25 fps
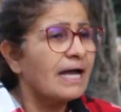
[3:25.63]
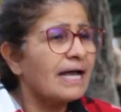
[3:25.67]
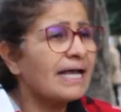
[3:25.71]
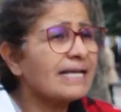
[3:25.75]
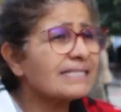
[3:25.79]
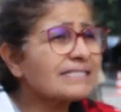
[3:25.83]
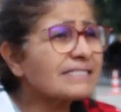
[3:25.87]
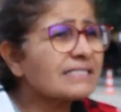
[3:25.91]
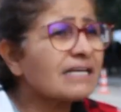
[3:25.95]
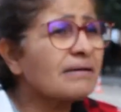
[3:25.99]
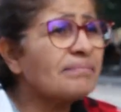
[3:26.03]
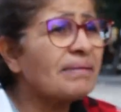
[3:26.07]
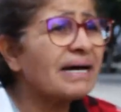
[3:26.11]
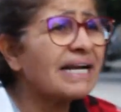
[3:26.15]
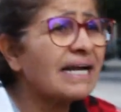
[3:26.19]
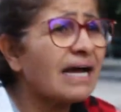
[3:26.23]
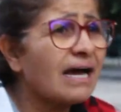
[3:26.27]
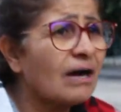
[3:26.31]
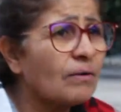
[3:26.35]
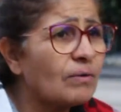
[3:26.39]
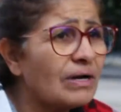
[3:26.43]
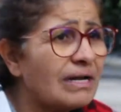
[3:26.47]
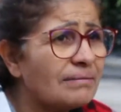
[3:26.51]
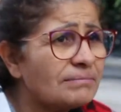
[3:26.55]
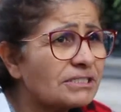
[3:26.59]
اسك
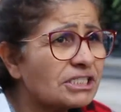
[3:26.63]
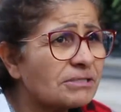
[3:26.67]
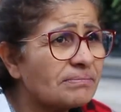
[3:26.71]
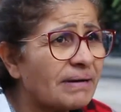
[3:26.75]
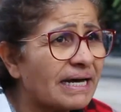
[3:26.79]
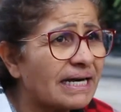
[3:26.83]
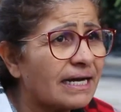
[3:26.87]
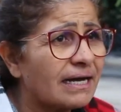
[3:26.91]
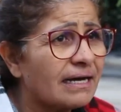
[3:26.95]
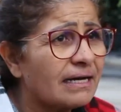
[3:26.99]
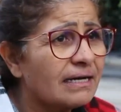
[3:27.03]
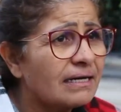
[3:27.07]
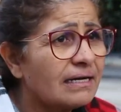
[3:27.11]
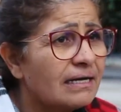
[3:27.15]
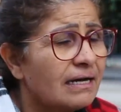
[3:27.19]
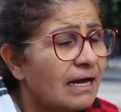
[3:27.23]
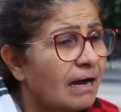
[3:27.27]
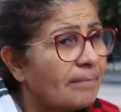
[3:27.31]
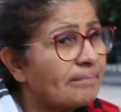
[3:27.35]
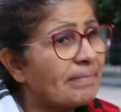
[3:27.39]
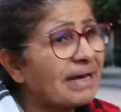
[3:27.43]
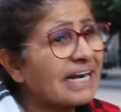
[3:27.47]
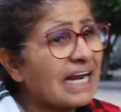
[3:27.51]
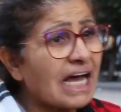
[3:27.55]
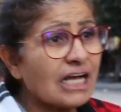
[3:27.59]
مرأة ولا مش مرأة
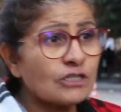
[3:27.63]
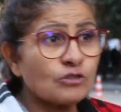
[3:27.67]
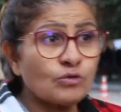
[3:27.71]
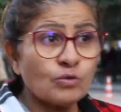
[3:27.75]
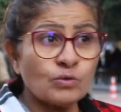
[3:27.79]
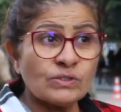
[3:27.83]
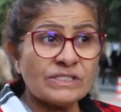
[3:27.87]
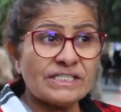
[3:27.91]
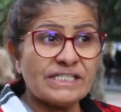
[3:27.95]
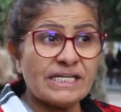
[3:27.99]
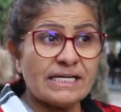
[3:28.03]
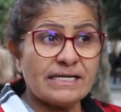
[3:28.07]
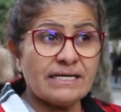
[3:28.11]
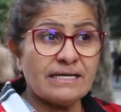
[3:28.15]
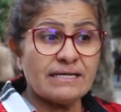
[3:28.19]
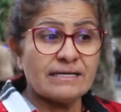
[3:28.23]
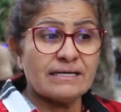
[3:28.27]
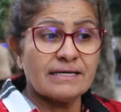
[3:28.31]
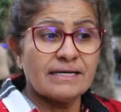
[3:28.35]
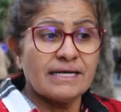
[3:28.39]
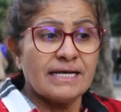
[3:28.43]
مرأة تونسية